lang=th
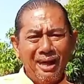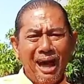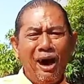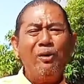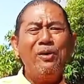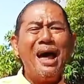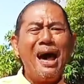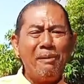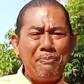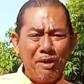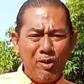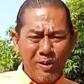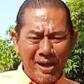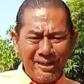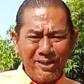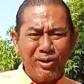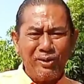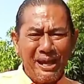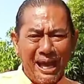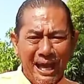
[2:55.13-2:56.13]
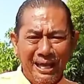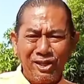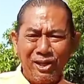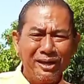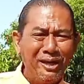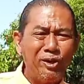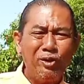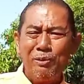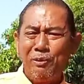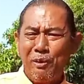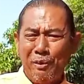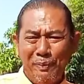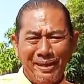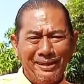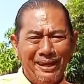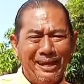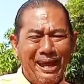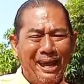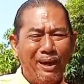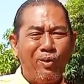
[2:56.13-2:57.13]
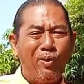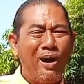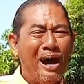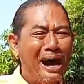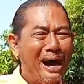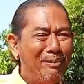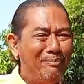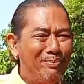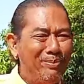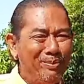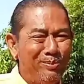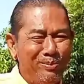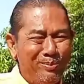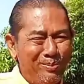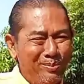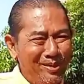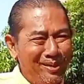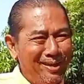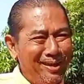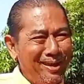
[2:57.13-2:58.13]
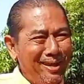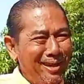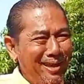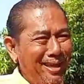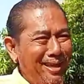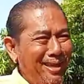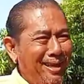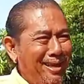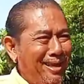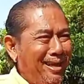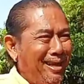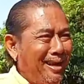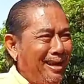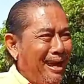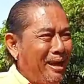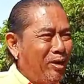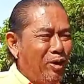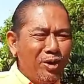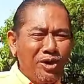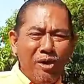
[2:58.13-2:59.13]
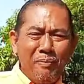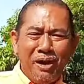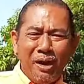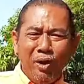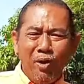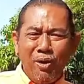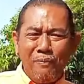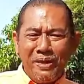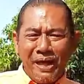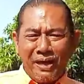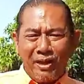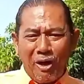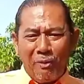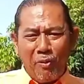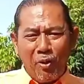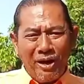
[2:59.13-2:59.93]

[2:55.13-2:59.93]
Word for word: เอาหน้าไปไว้ตรงไหน ตอนนี้คุณมาเป็นทนายความแล้วคุณก็มาร่วมในกระ